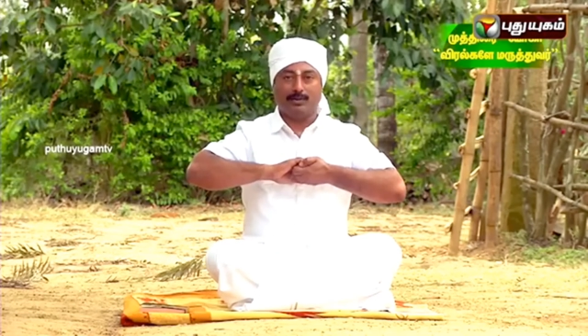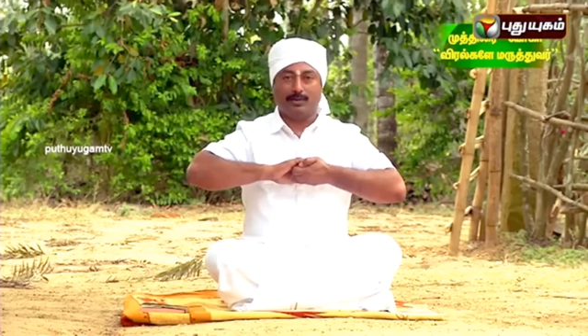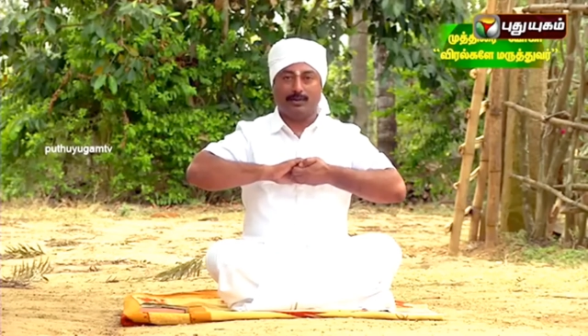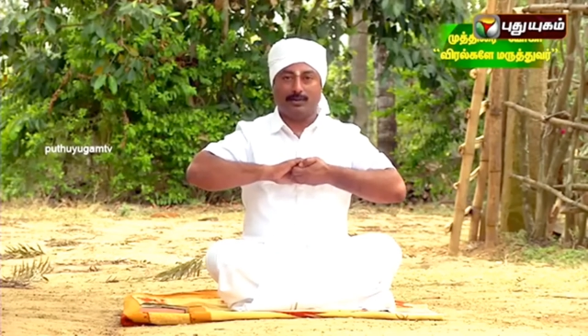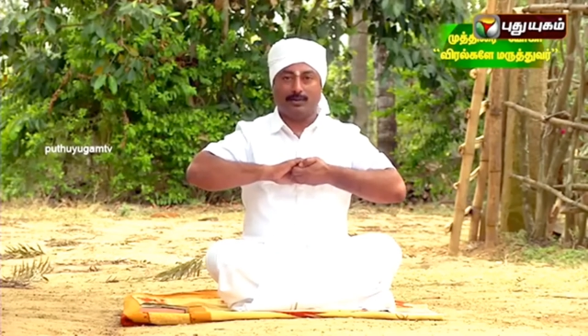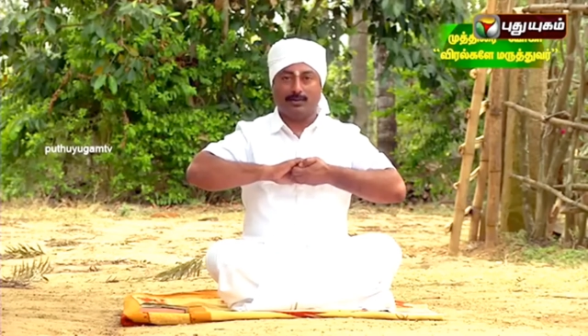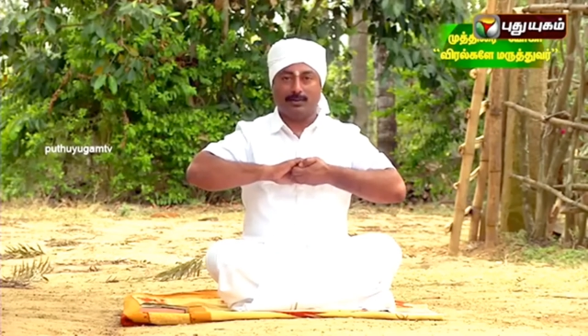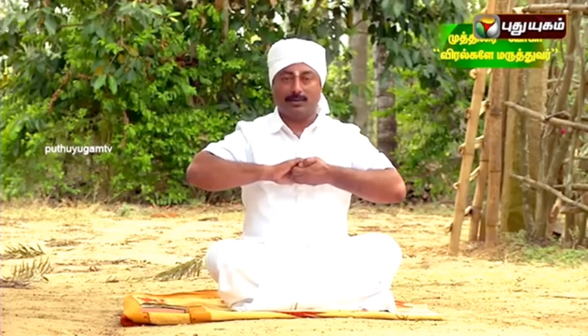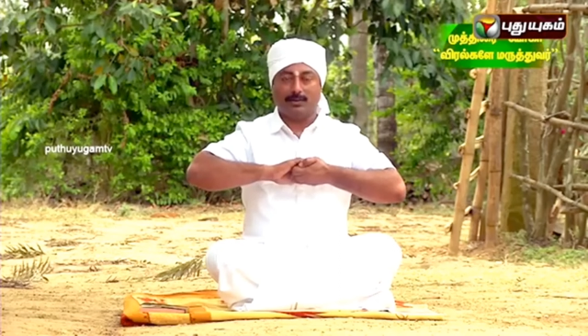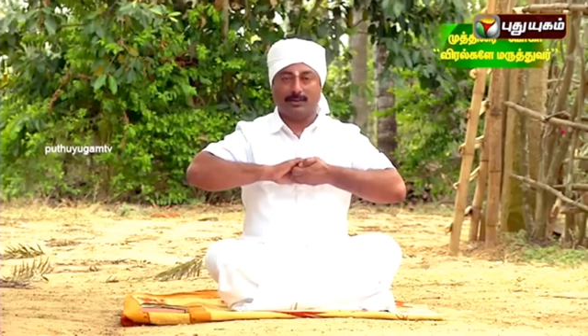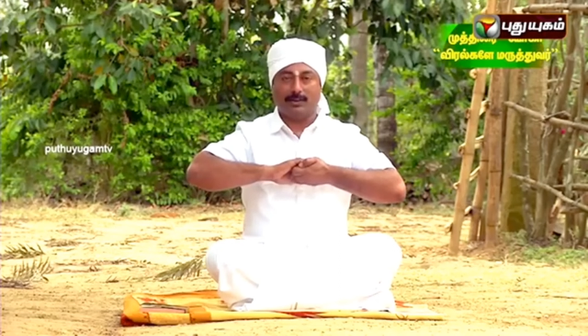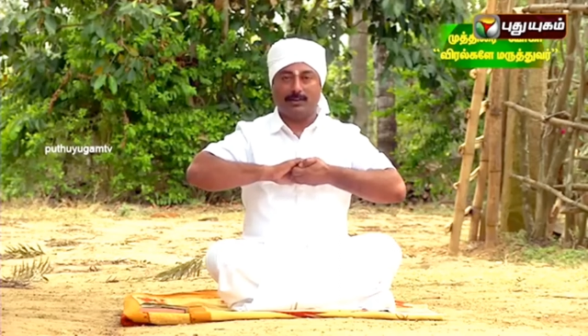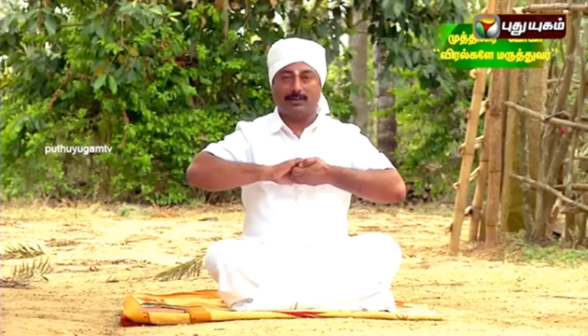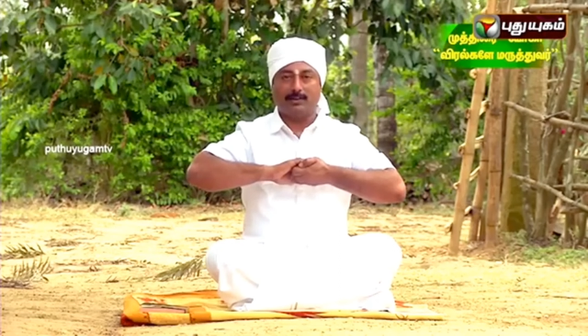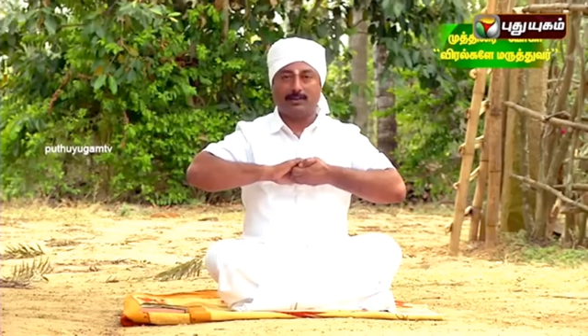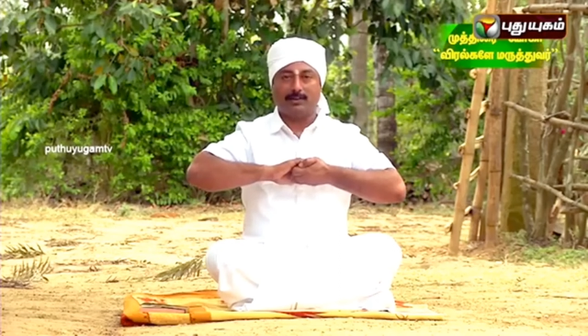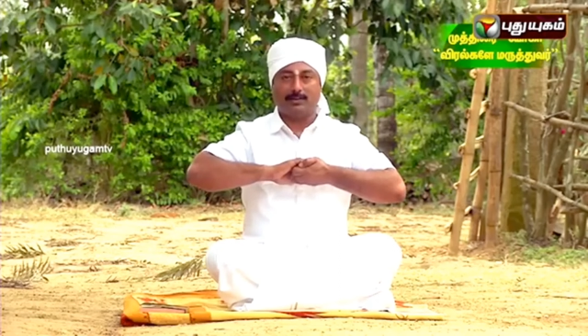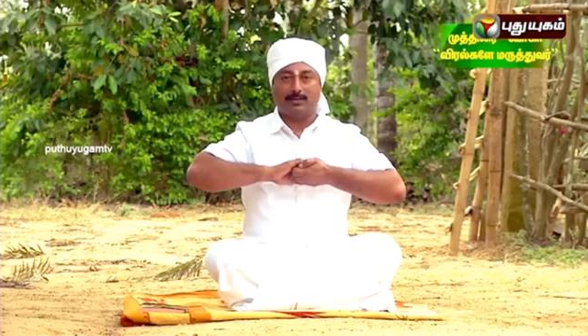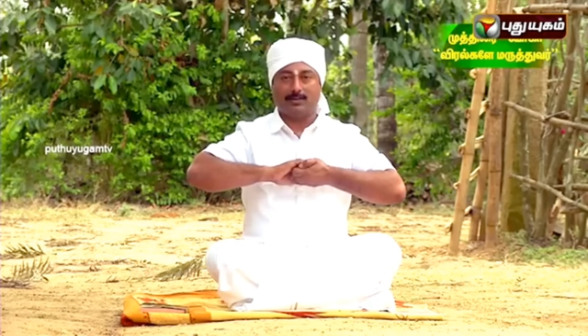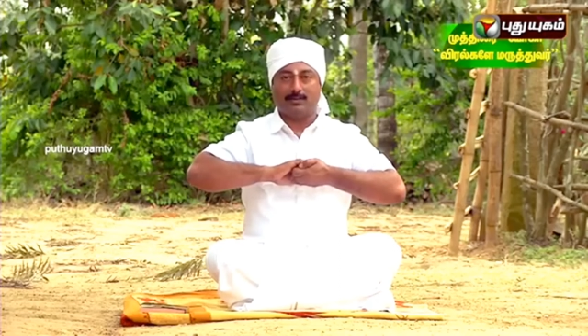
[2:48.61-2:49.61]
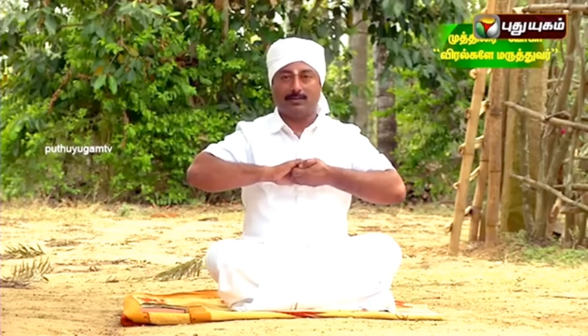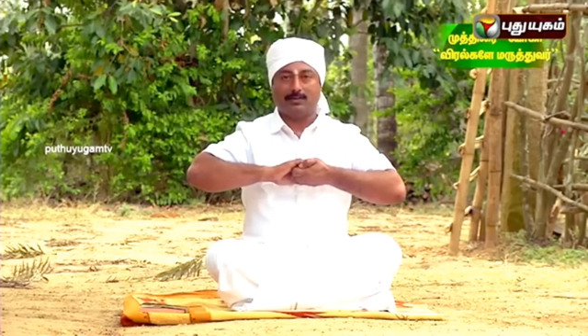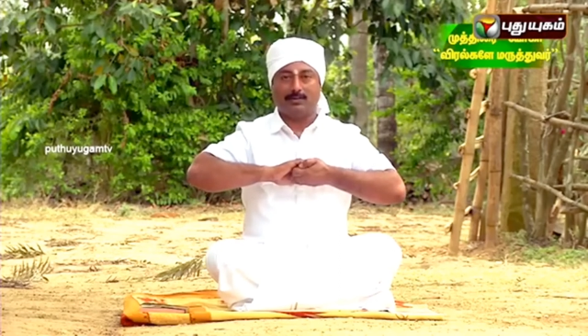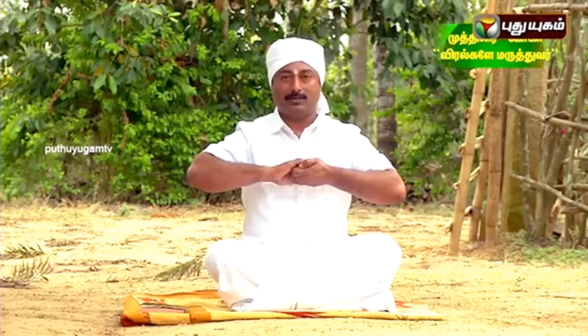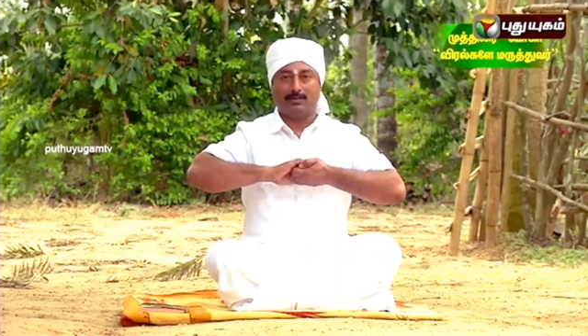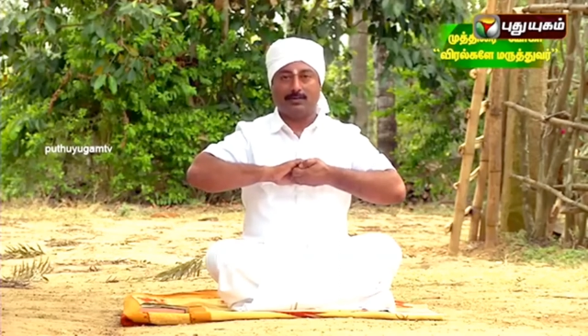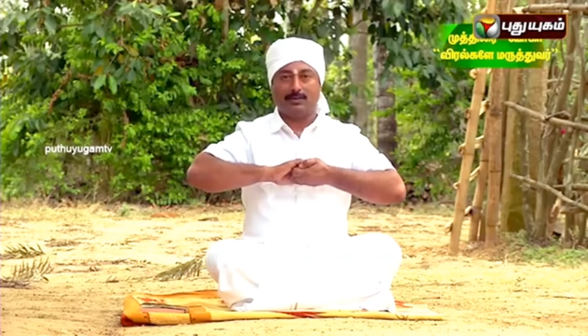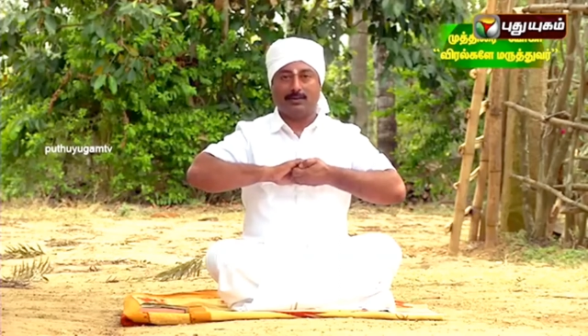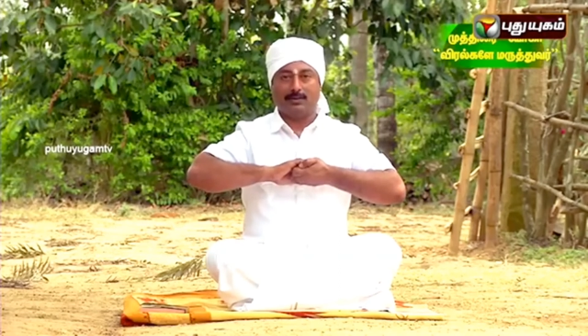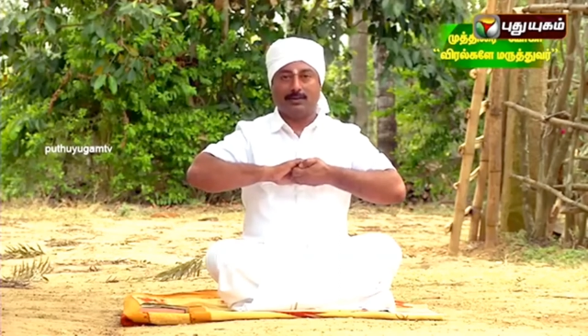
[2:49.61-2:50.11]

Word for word: அந்த ஒரு தேஜஸ் வந்துடும்